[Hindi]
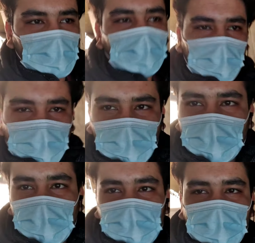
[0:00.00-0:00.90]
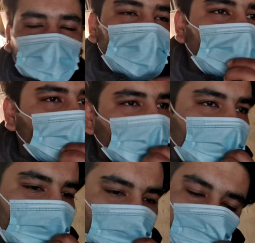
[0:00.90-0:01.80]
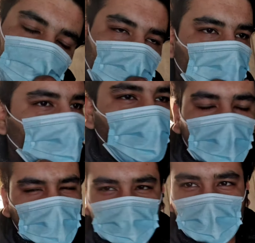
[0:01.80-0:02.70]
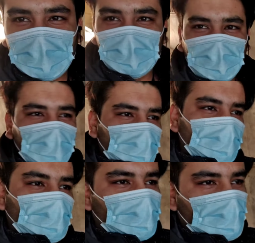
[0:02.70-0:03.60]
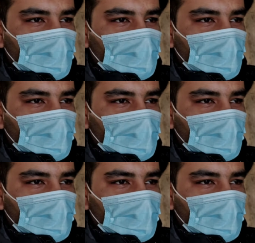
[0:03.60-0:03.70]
कर रही है डर्ट बाइक गई थी अभी यहाँ से बहुत मस्त बाइक लगी यार मेरे को